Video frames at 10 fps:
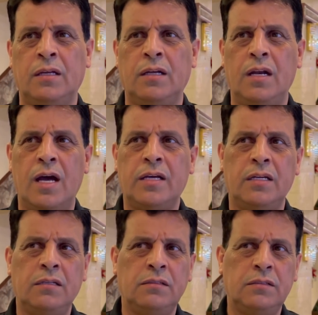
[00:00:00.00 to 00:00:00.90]

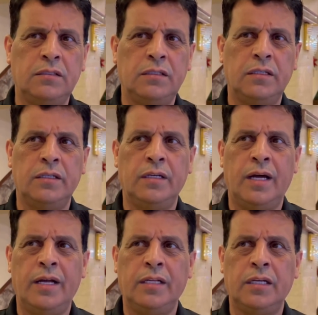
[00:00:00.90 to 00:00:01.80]
لكن
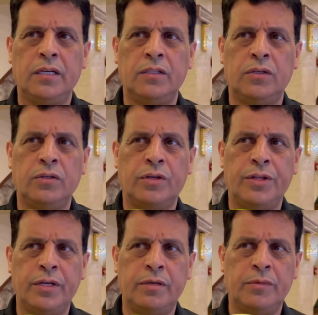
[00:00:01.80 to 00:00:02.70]
آه، انا اعتقد انه
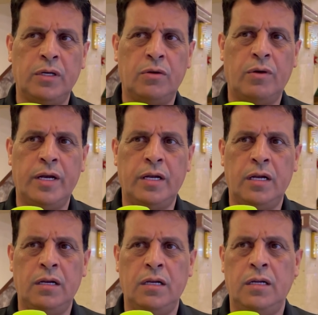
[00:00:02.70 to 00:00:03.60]
كثير من الاخوان
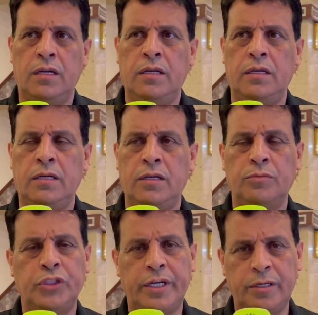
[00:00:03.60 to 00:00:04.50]

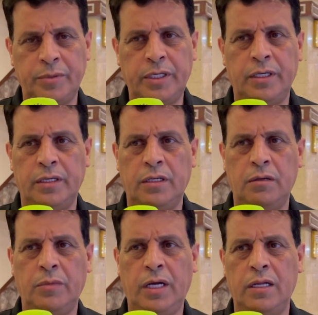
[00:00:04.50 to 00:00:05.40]
المدربين
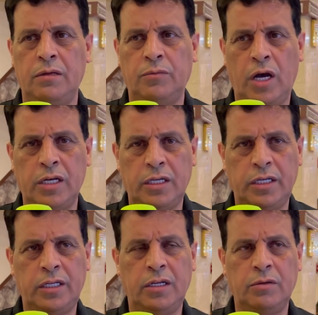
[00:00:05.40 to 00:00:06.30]

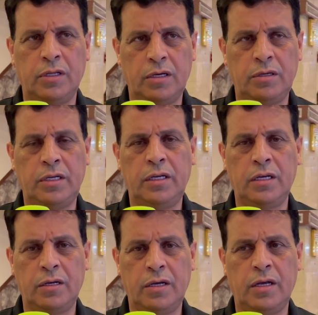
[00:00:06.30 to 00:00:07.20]
المحللين اللي
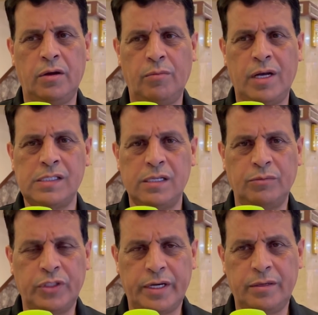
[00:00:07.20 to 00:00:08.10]
هم اصلا
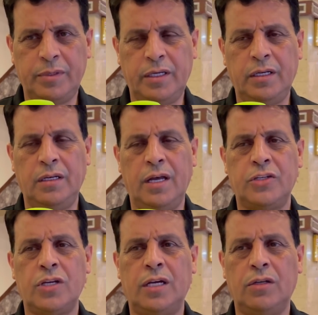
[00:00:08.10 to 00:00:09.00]
مدربين
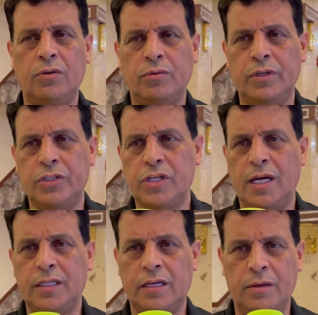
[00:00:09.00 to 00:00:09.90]
اشادوا
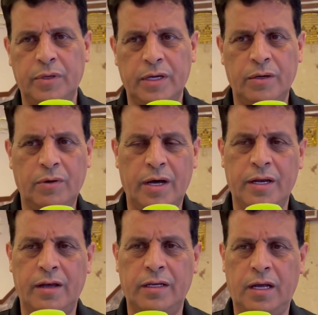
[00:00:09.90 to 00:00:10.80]
اشاده كبيره
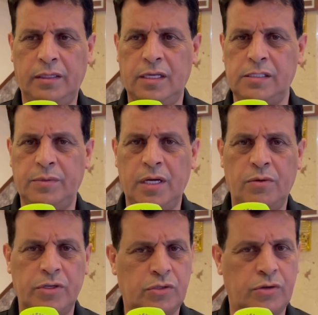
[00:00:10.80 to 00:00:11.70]
وانا اعتز بها
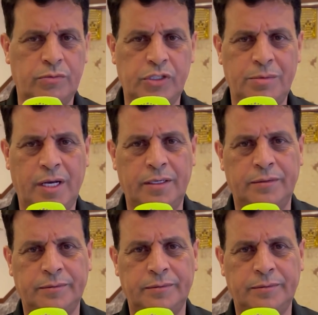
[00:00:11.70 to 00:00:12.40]
واشكرهم جميعا.